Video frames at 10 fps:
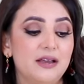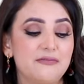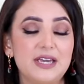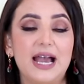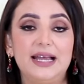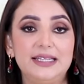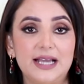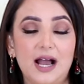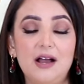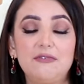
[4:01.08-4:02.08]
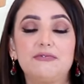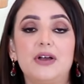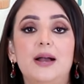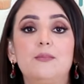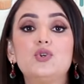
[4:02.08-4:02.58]
آه، فيها
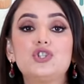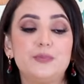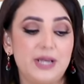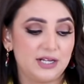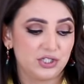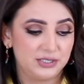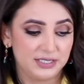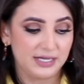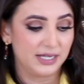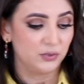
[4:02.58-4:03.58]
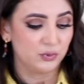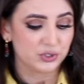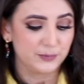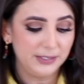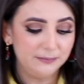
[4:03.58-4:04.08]
ألياف آه، مشبعة جدا هاي
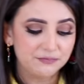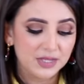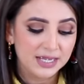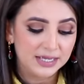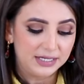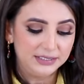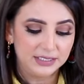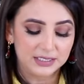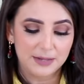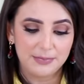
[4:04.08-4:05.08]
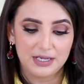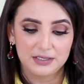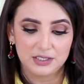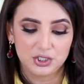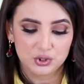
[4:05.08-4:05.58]
الوجبة عندنا
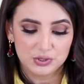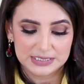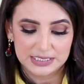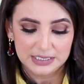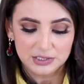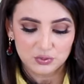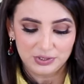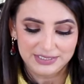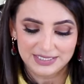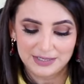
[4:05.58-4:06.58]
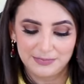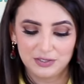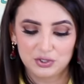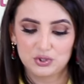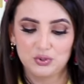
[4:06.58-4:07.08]
كمان جوز هند وعندنا
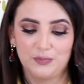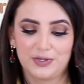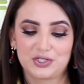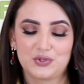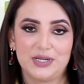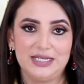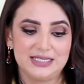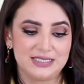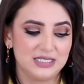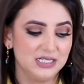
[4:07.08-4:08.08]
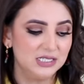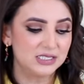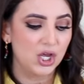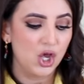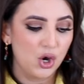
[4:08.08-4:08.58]
كمان صنوبر شوي
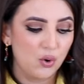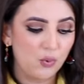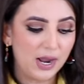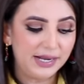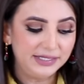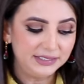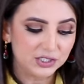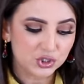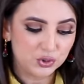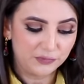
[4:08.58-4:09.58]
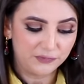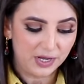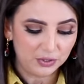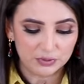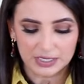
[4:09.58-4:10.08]
لذيذ وعندنا
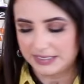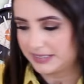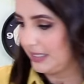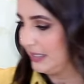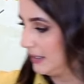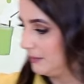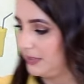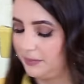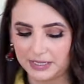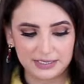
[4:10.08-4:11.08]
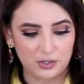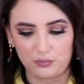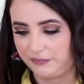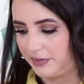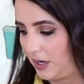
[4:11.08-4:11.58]
الشوفان ورح نزين بالمانجا
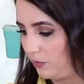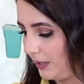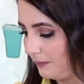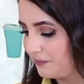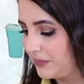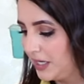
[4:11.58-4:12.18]
والفراولة